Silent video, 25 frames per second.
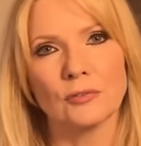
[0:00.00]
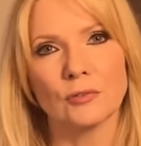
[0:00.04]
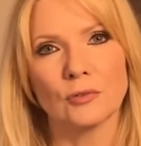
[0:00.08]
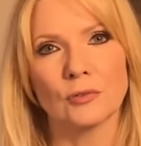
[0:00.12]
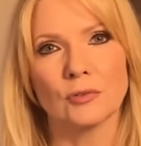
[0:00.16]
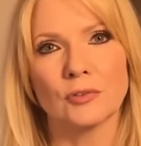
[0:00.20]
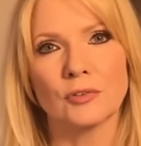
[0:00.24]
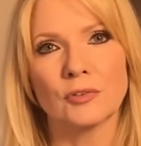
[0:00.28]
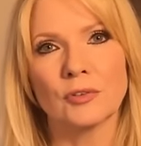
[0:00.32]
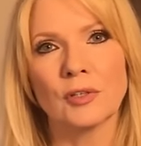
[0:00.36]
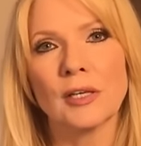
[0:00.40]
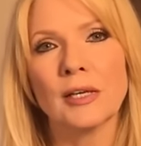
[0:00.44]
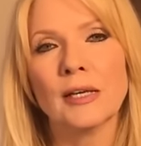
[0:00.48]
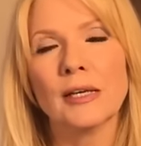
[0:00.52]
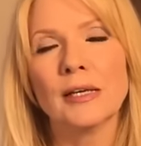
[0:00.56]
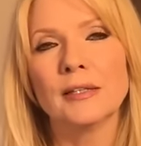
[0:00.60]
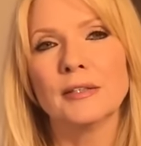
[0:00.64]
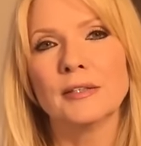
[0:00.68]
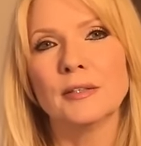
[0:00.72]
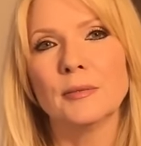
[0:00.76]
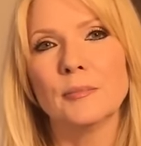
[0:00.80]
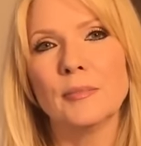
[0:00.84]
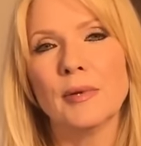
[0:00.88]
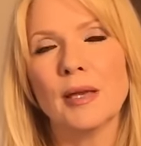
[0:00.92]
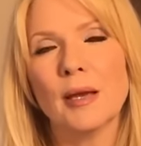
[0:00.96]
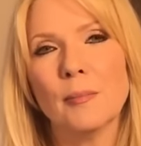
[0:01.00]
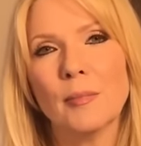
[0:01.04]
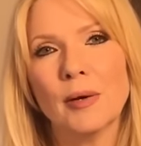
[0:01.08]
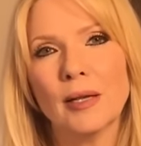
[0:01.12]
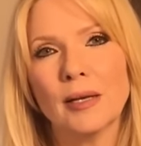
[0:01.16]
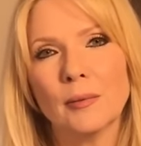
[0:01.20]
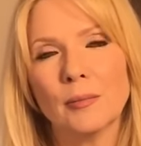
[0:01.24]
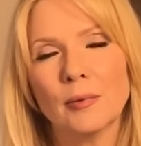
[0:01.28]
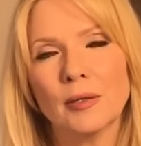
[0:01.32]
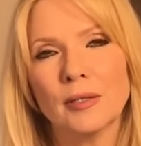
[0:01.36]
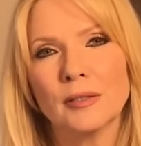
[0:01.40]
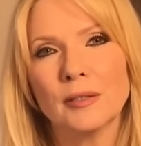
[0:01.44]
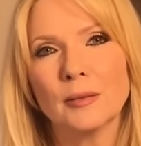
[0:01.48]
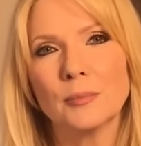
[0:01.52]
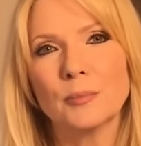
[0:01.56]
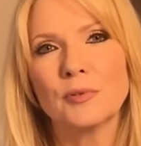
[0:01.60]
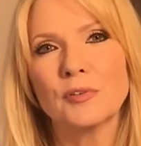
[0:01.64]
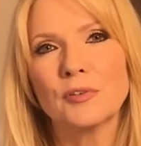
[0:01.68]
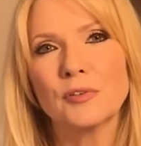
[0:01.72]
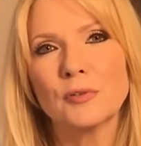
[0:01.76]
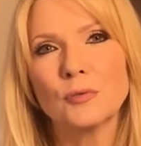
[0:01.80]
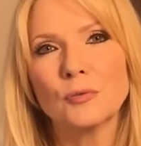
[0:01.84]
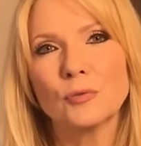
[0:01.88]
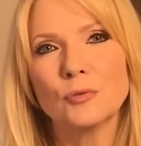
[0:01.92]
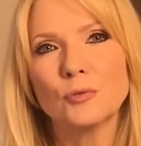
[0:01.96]
Und, je mehr man aber in der
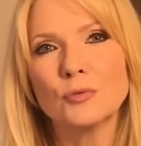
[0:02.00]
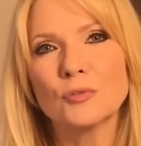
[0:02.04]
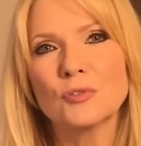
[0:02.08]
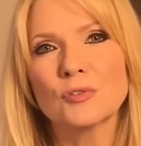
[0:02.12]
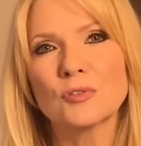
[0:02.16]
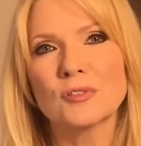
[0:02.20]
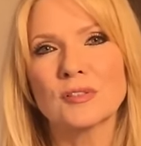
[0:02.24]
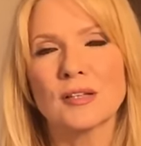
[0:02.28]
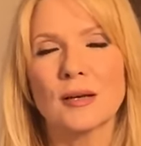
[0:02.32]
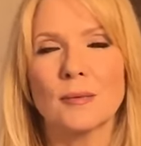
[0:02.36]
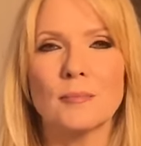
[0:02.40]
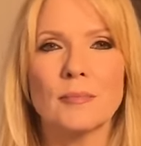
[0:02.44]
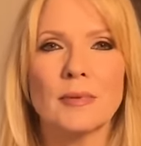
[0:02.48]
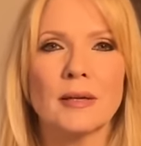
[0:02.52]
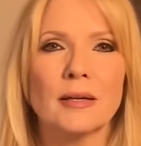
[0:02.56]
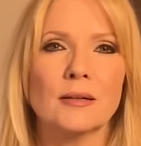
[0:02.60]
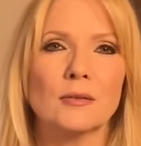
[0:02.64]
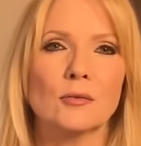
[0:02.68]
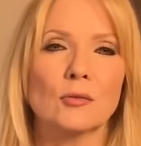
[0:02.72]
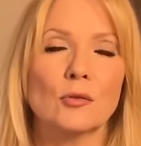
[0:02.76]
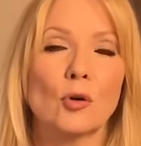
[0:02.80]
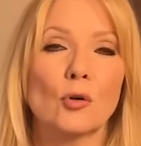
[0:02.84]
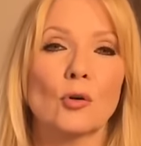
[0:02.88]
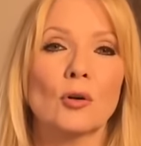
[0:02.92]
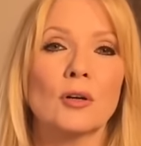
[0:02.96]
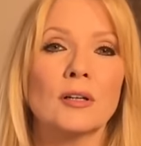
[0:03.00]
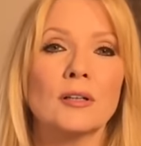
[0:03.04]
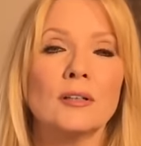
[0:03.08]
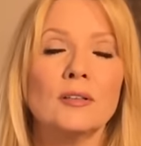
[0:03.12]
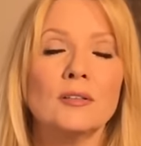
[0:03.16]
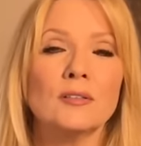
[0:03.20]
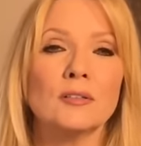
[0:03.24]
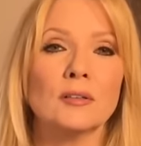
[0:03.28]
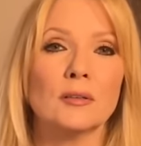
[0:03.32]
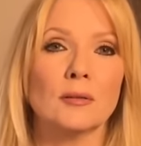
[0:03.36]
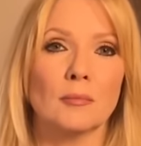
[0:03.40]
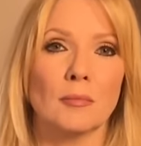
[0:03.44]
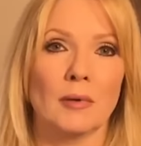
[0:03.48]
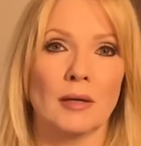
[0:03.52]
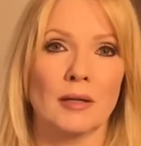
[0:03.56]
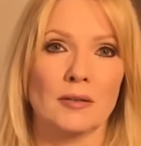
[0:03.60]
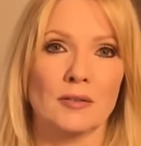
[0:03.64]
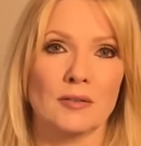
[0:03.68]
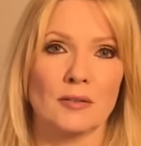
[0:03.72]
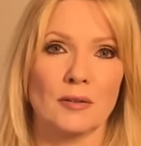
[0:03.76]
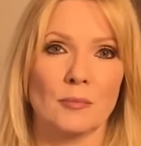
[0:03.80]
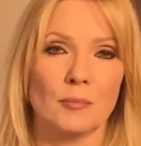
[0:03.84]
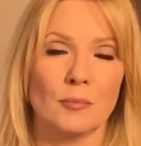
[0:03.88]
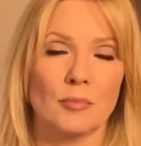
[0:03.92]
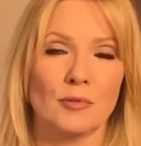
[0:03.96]
Beziehung gut zusammenhält und auch Krisen
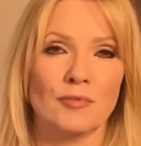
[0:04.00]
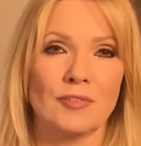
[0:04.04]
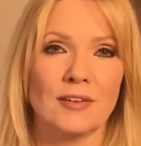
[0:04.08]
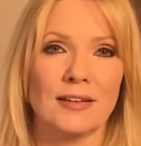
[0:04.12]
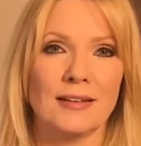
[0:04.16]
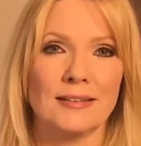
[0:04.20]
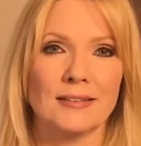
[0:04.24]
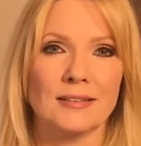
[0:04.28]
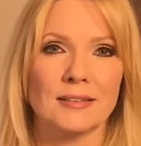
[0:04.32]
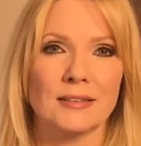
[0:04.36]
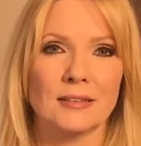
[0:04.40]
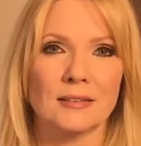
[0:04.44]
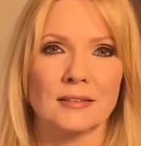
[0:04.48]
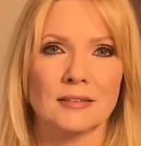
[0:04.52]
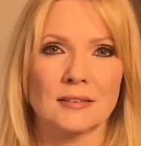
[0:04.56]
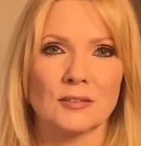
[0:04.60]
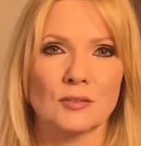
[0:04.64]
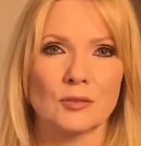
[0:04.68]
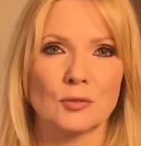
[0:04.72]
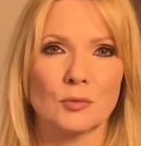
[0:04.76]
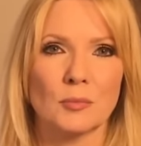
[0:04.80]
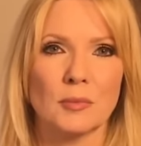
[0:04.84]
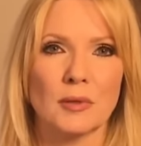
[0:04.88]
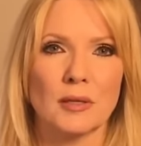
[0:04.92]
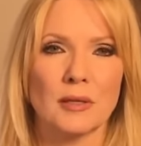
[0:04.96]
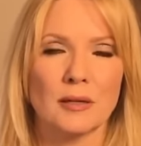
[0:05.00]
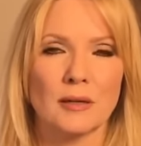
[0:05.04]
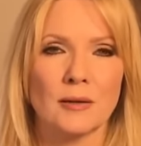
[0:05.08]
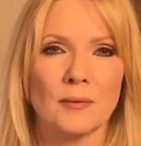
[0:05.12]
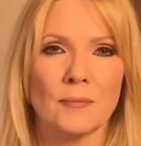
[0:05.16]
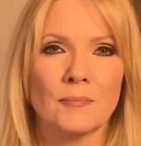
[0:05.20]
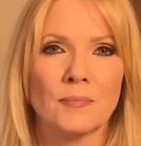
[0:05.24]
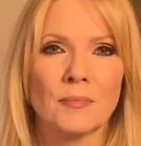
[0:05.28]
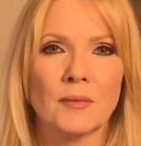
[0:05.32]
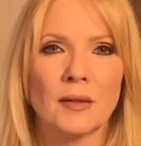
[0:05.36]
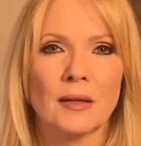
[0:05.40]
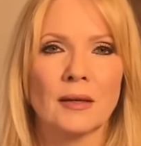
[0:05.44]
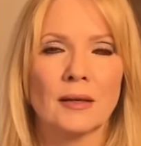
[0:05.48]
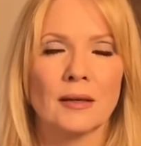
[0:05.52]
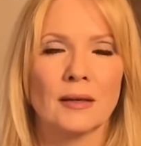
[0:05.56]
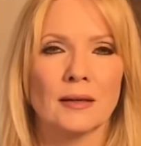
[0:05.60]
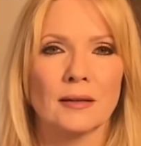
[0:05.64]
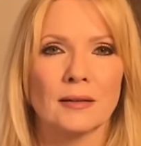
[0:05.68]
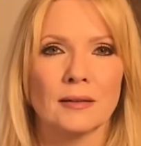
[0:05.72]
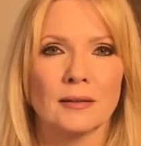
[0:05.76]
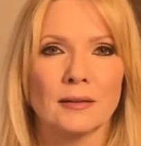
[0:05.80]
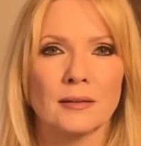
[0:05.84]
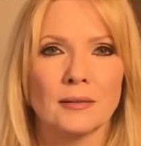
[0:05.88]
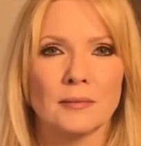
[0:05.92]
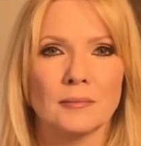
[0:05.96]
gemeinsam bewältigt, desto mehr
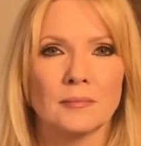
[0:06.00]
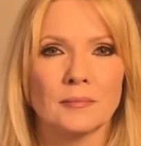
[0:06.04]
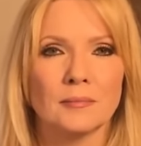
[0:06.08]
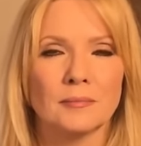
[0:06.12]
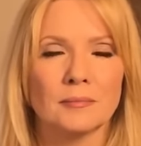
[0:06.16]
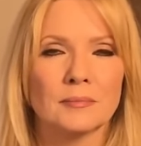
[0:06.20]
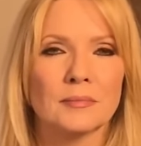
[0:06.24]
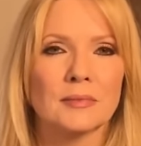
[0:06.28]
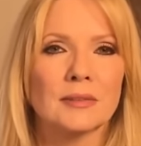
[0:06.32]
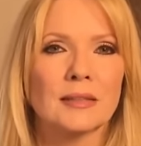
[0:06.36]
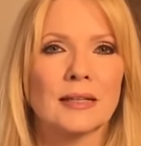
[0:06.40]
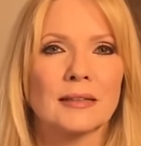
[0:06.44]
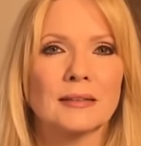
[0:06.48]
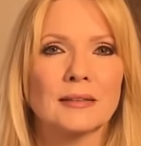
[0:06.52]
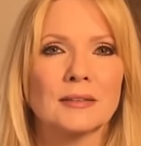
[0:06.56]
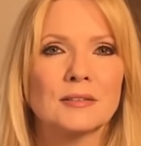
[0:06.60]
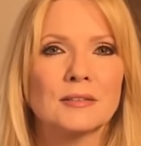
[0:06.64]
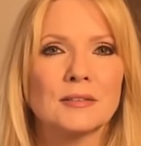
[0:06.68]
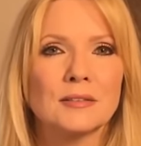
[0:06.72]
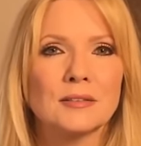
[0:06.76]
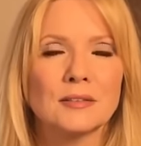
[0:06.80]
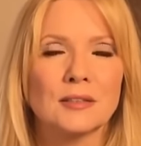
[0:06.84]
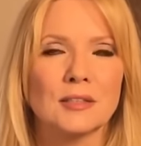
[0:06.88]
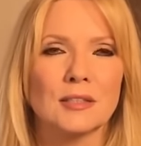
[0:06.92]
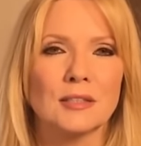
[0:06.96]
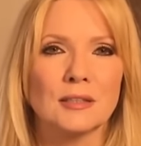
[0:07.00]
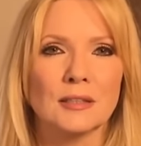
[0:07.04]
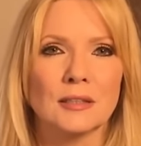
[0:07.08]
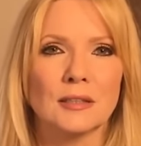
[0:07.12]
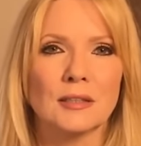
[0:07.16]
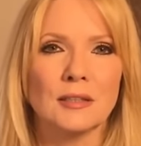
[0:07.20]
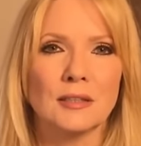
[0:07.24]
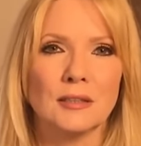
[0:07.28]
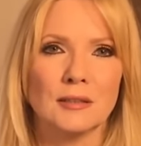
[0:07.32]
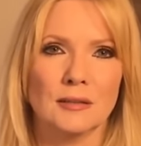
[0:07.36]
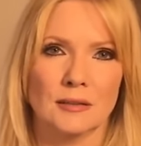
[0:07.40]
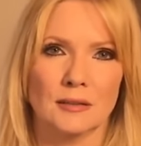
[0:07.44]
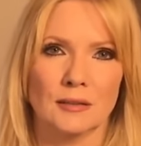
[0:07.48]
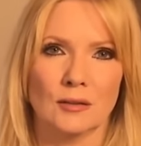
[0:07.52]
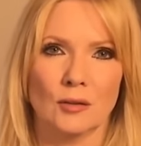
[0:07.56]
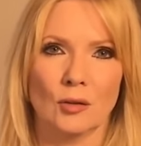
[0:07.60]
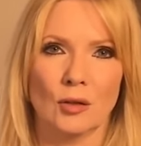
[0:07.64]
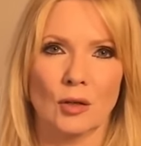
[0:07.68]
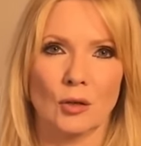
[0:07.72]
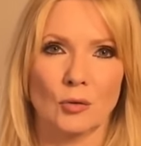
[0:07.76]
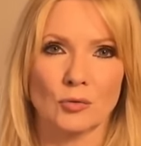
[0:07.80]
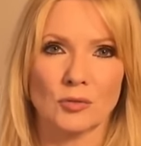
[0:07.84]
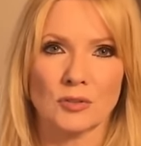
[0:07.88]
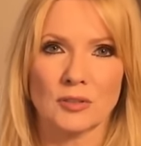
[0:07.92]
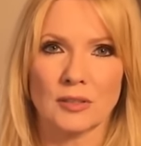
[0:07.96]
ähm, kann das diese Energie dann auch
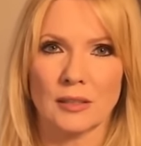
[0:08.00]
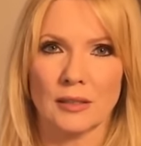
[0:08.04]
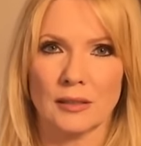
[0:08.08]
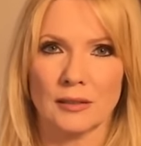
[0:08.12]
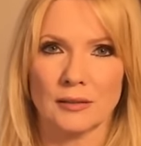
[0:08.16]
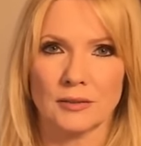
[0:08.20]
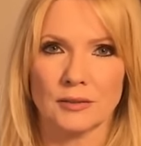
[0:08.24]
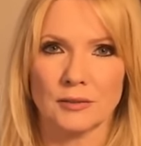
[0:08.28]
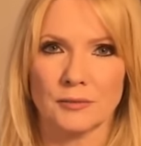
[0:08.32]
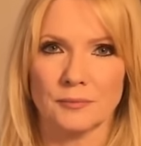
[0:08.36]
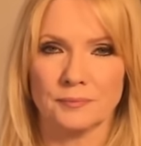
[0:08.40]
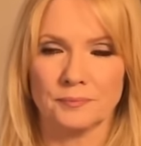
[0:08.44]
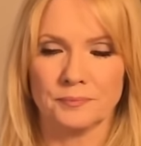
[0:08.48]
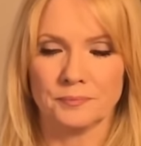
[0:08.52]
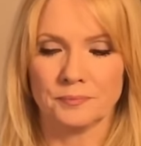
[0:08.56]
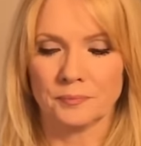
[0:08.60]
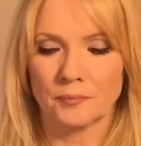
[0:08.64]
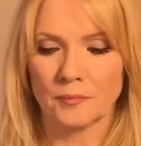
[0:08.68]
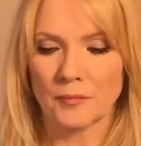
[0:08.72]
ausgleichen.